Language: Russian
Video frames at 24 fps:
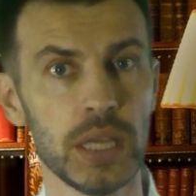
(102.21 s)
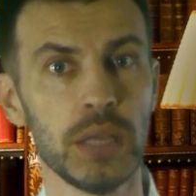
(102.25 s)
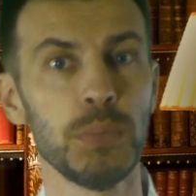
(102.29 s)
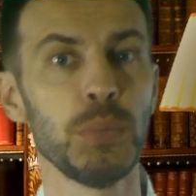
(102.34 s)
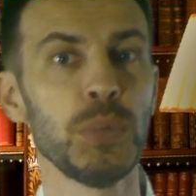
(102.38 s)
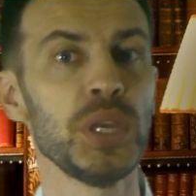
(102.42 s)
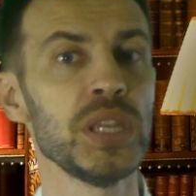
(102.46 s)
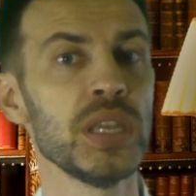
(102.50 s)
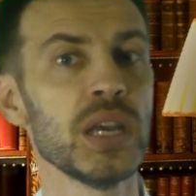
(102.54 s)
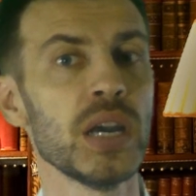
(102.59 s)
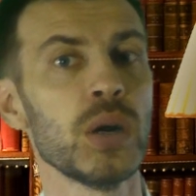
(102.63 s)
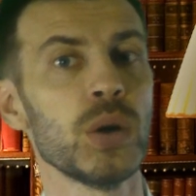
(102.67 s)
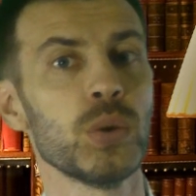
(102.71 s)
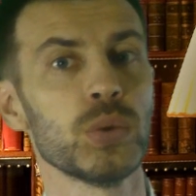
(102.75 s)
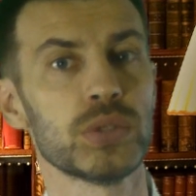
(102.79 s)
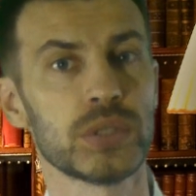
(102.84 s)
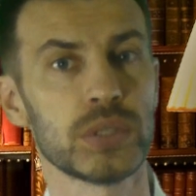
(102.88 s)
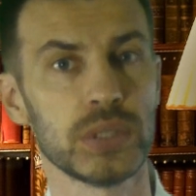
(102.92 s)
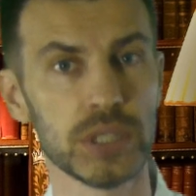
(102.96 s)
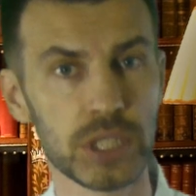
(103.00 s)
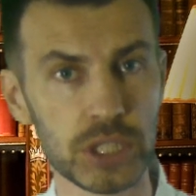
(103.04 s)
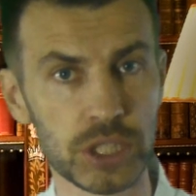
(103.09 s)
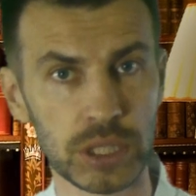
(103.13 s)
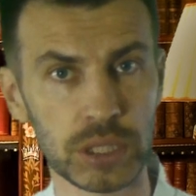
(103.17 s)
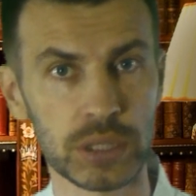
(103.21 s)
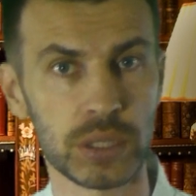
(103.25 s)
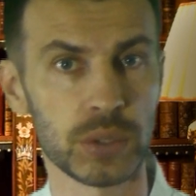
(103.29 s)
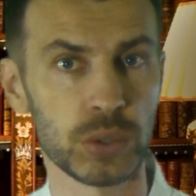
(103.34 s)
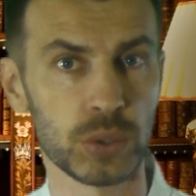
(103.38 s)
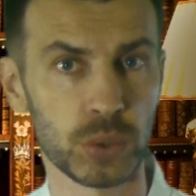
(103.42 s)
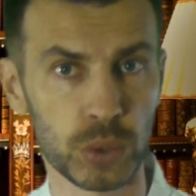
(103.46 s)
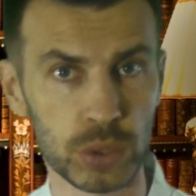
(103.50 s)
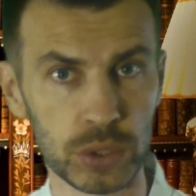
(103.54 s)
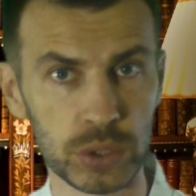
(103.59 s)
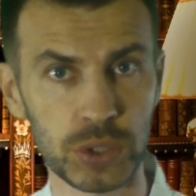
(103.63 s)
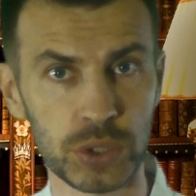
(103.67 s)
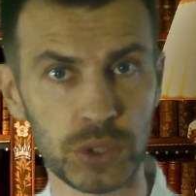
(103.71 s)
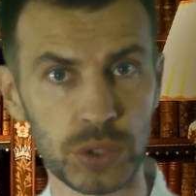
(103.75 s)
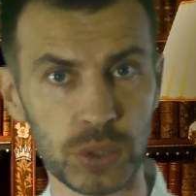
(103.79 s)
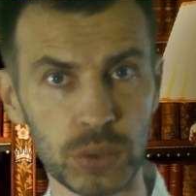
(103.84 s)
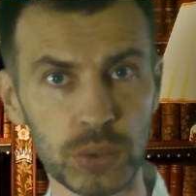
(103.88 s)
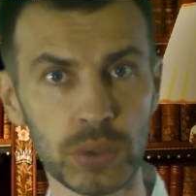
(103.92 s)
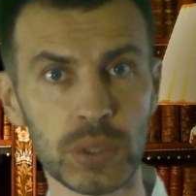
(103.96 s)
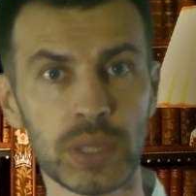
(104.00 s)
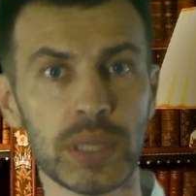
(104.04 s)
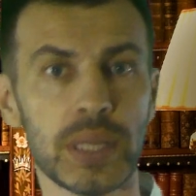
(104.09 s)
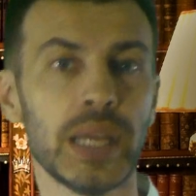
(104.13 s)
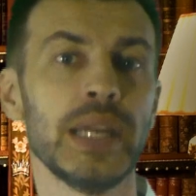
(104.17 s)
Меня услышат
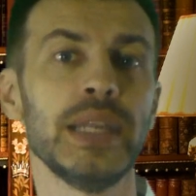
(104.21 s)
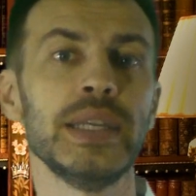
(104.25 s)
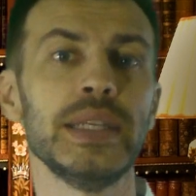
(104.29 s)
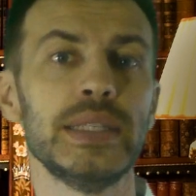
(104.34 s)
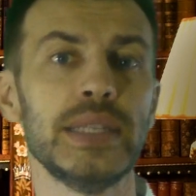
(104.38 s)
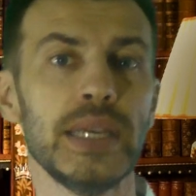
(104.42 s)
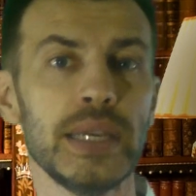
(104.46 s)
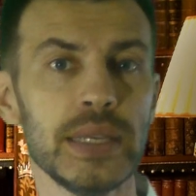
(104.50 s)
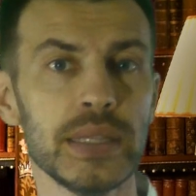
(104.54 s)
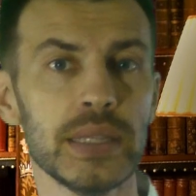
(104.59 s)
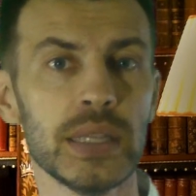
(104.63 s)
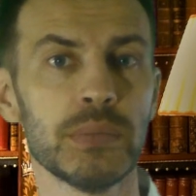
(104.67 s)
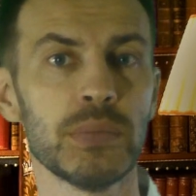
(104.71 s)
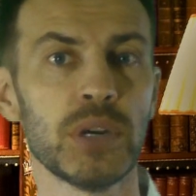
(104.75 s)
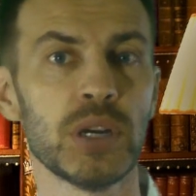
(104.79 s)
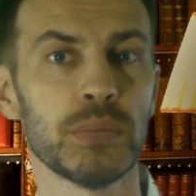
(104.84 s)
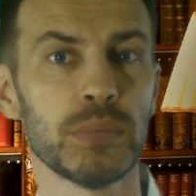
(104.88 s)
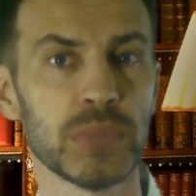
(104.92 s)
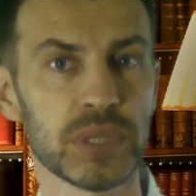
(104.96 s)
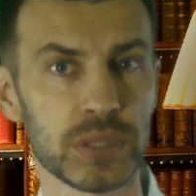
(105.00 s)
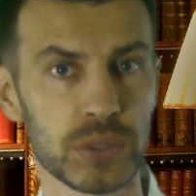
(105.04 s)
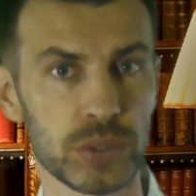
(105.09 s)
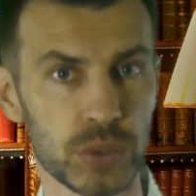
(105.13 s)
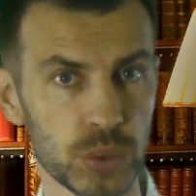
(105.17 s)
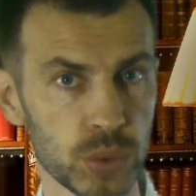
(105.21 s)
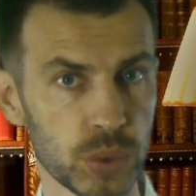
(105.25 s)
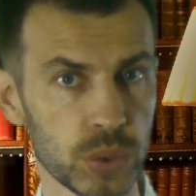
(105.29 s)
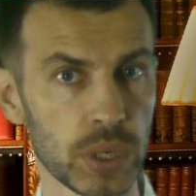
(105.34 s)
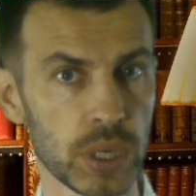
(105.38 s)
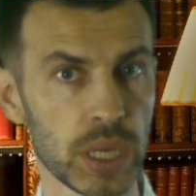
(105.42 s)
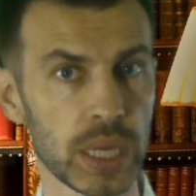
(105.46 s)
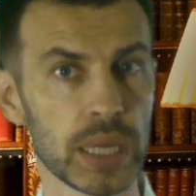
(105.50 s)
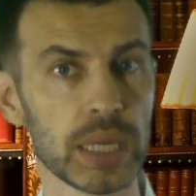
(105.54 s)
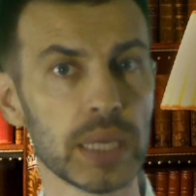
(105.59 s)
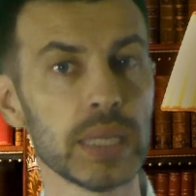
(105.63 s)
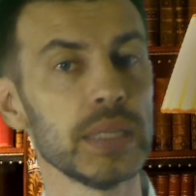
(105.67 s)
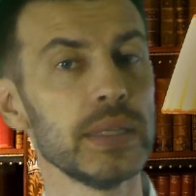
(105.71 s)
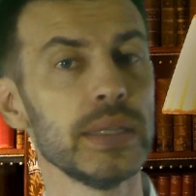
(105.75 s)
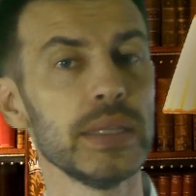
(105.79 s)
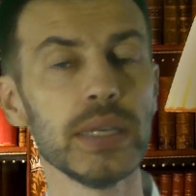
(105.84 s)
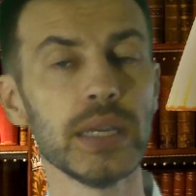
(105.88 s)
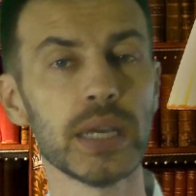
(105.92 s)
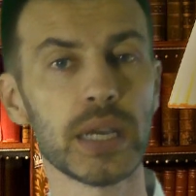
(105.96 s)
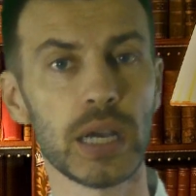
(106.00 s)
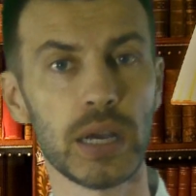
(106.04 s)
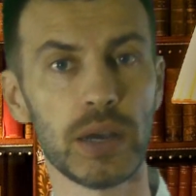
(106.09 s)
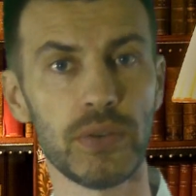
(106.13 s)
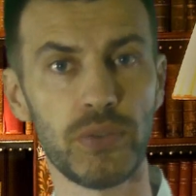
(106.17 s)
ночью на Литейном мосту.
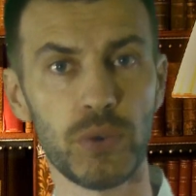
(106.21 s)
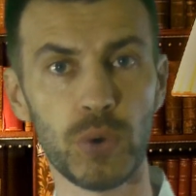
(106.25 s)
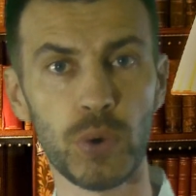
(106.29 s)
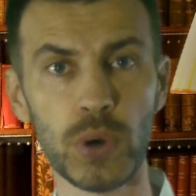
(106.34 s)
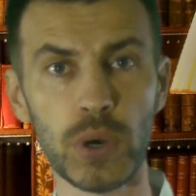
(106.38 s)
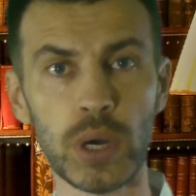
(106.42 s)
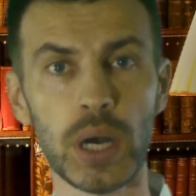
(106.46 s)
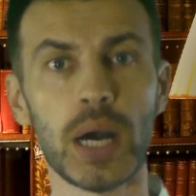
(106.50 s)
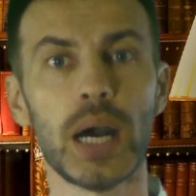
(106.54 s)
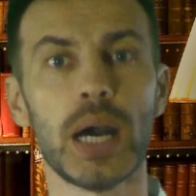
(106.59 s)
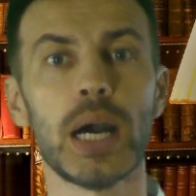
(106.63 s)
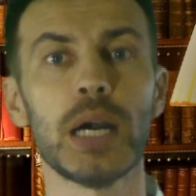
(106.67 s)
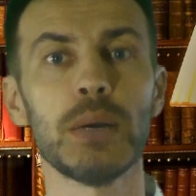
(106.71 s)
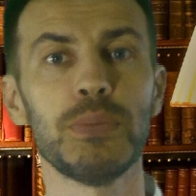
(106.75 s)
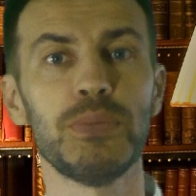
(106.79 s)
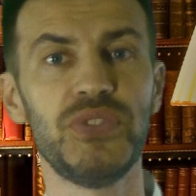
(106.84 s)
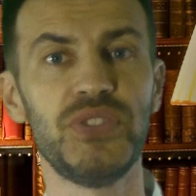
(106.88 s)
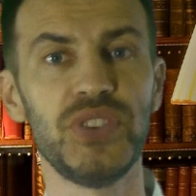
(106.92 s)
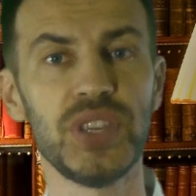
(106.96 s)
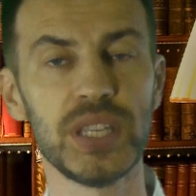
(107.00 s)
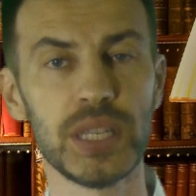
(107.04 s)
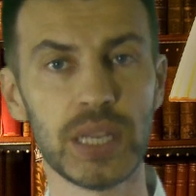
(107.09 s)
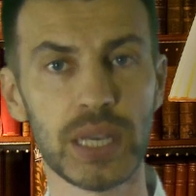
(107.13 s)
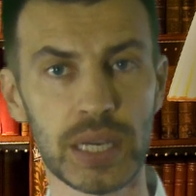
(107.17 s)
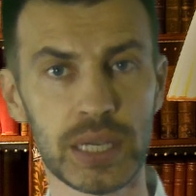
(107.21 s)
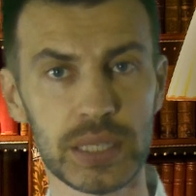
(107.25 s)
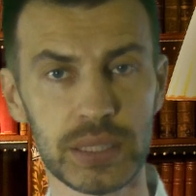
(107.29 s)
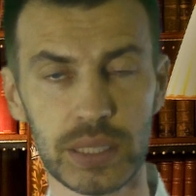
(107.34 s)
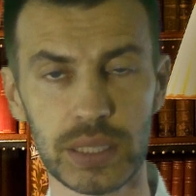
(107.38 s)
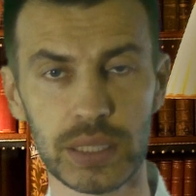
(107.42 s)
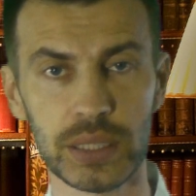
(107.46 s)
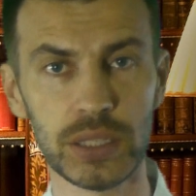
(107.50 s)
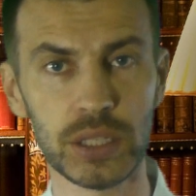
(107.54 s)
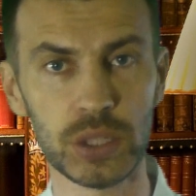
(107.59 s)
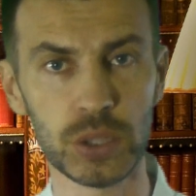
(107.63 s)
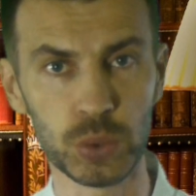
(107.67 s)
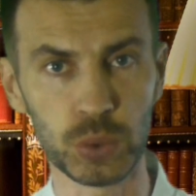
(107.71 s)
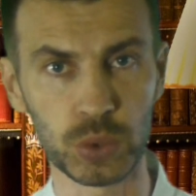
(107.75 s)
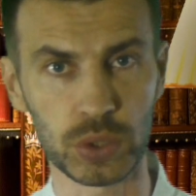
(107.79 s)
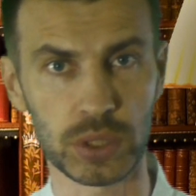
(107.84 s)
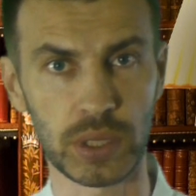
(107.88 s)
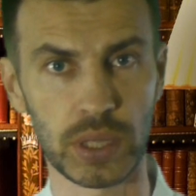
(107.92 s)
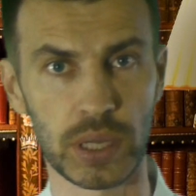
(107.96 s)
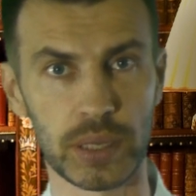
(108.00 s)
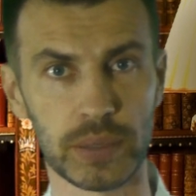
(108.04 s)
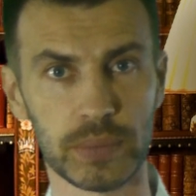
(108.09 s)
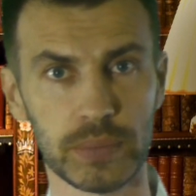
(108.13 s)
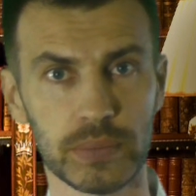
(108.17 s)
Никого обвинять не
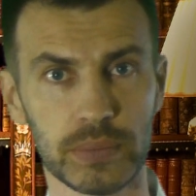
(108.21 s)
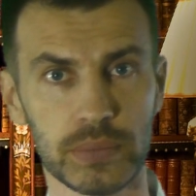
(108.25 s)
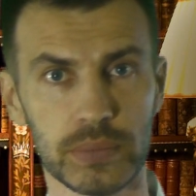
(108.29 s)
нужно.